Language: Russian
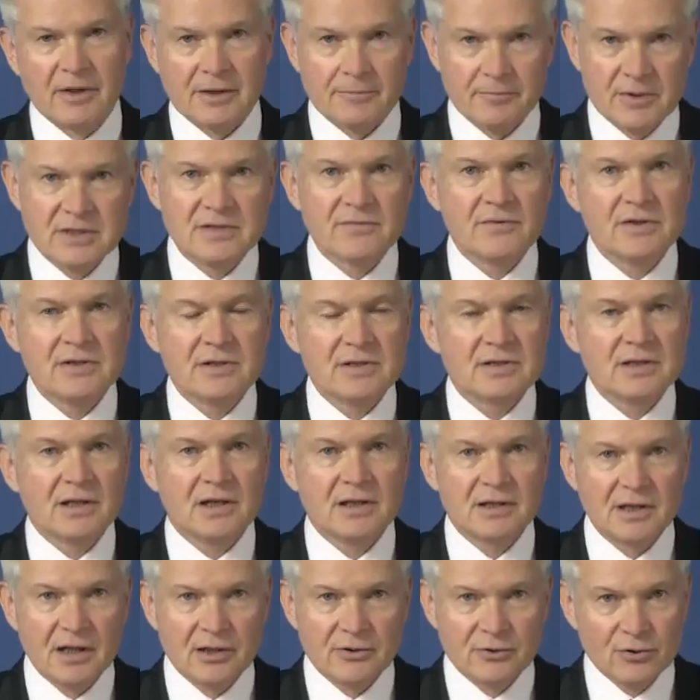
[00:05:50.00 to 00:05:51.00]
Подписывайтесь на
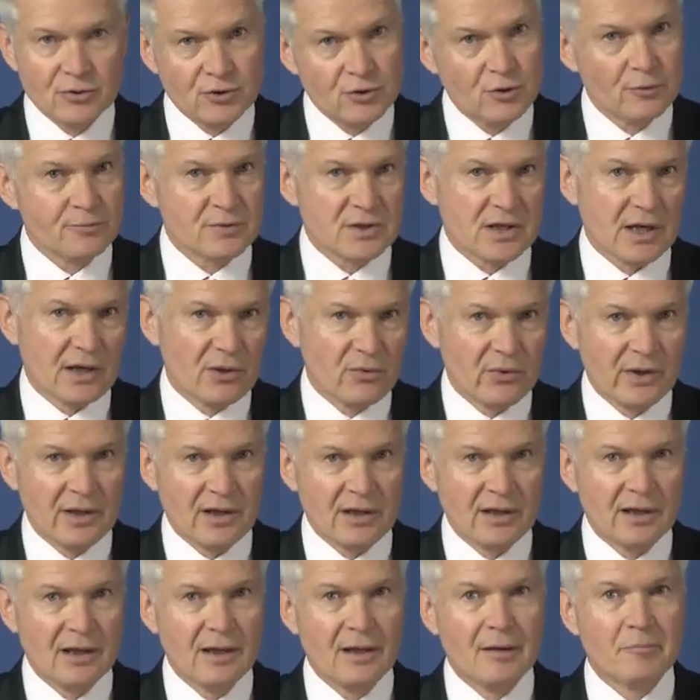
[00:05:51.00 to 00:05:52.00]
канал YouTube
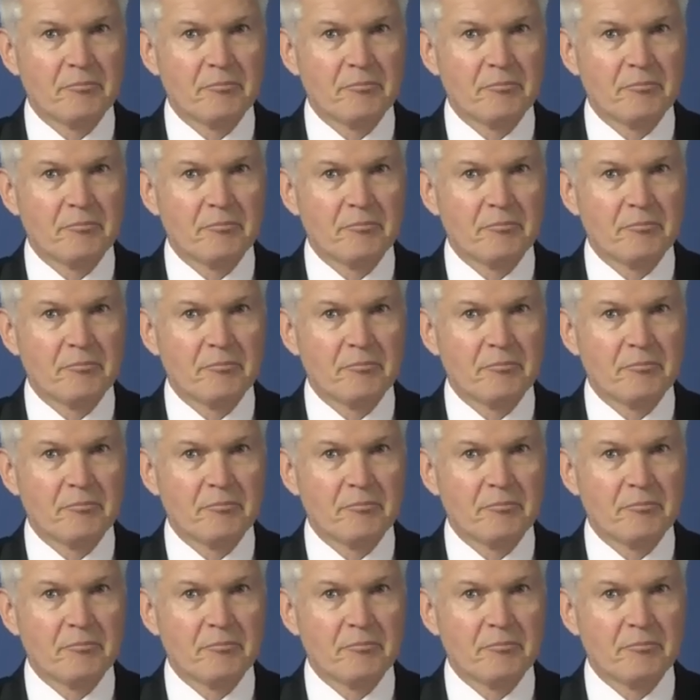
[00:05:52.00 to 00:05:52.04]
Skyway.